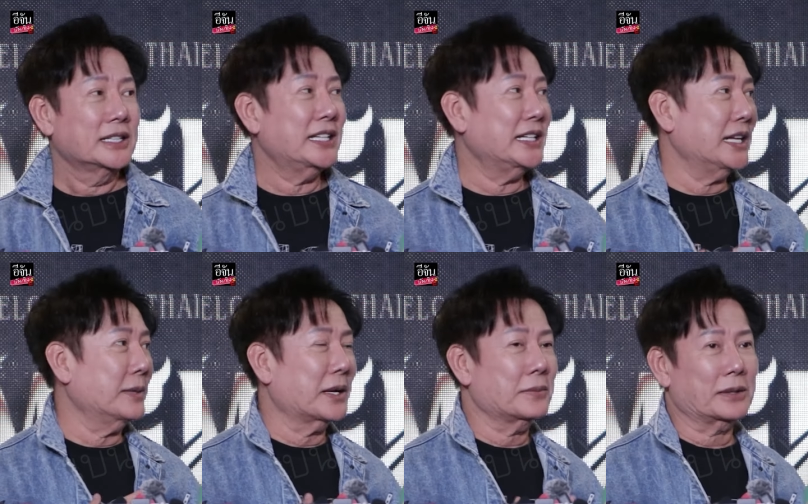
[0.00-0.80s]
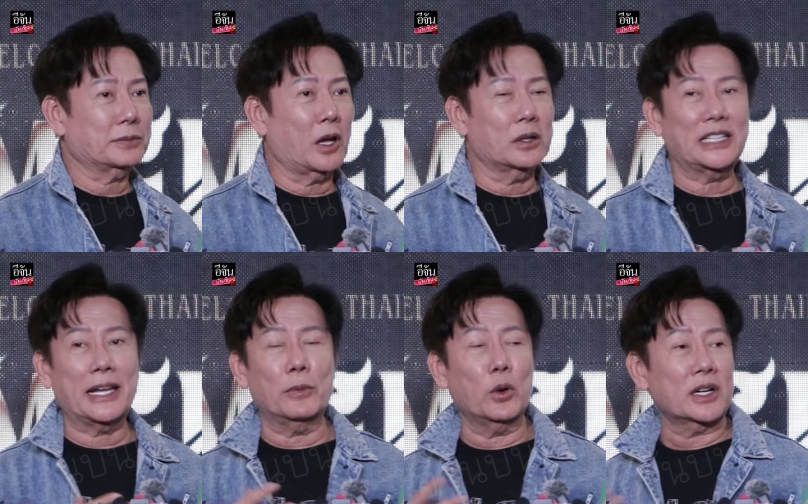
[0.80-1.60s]
ที่นี่มันแบบต้องเต
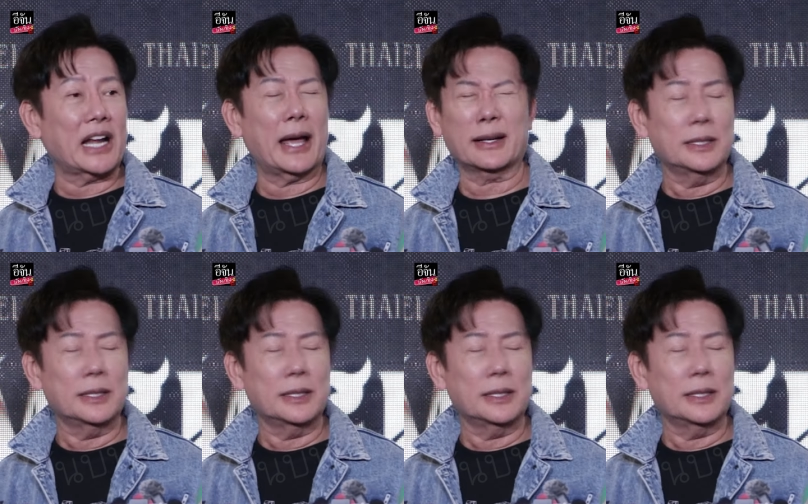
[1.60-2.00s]
รียมล่วงหน้า